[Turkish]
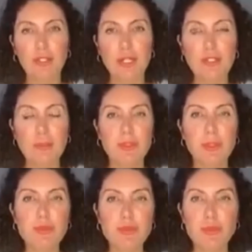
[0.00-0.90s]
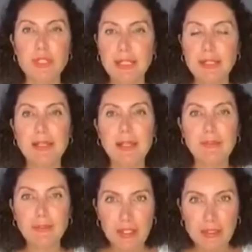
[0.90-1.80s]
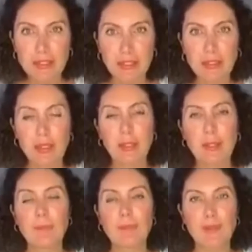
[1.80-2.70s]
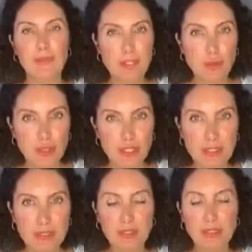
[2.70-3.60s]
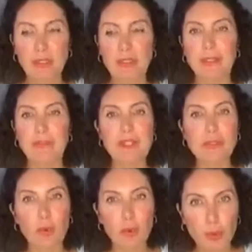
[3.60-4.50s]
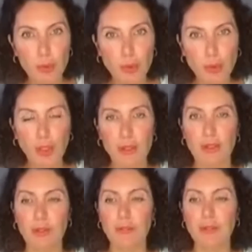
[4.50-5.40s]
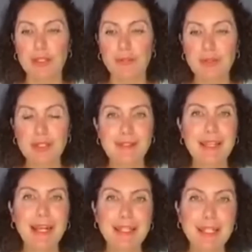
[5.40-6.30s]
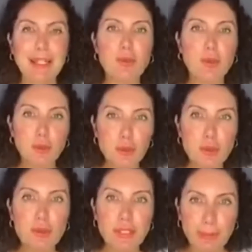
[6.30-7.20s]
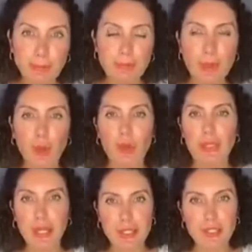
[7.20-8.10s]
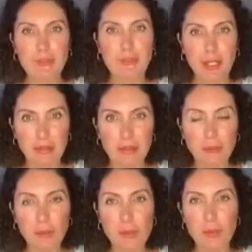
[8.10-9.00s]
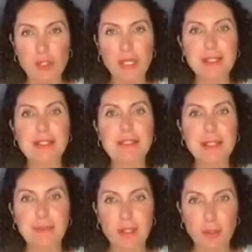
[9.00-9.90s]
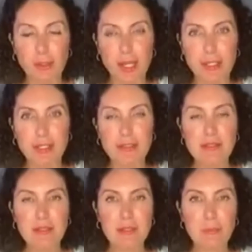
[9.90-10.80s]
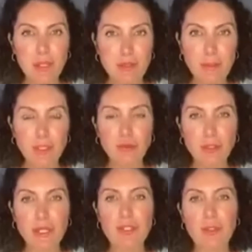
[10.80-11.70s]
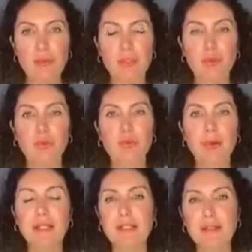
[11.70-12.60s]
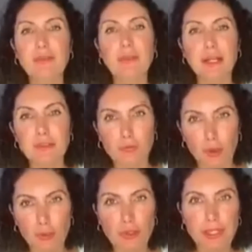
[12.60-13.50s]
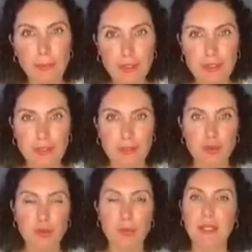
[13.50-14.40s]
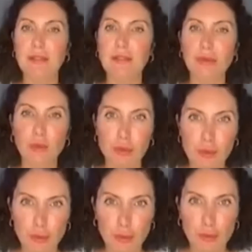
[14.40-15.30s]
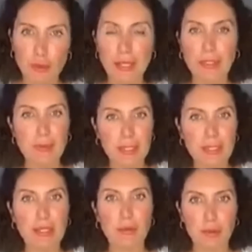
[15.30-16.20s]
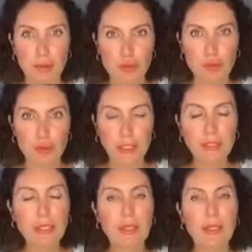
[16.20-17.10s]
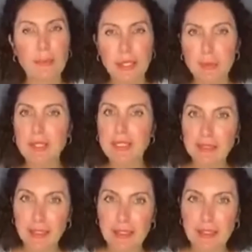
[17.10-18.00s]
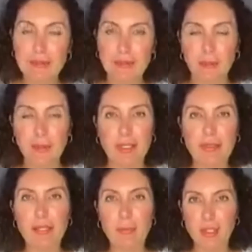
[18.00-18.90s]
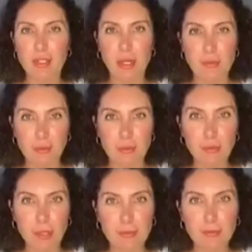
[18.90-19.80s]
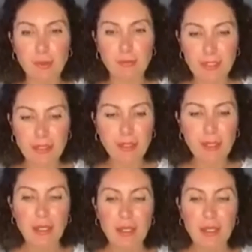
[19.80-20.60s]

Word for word: Dünya çapında 350'den fazla nefes hocası, nefes okulu, ee, ve Nefes Derneği kuruluşu diyeyim onlarca farklı bu projeye destek veriyor. Yani aslında Breath Hub'a dünya çapında uzmanların platformu diyebilirsiniz. Uzmanların oluşturduğu, el birliğiyle oluşturulan benim liderlik ettiğim yani tek başına yaptığım bir platform değil.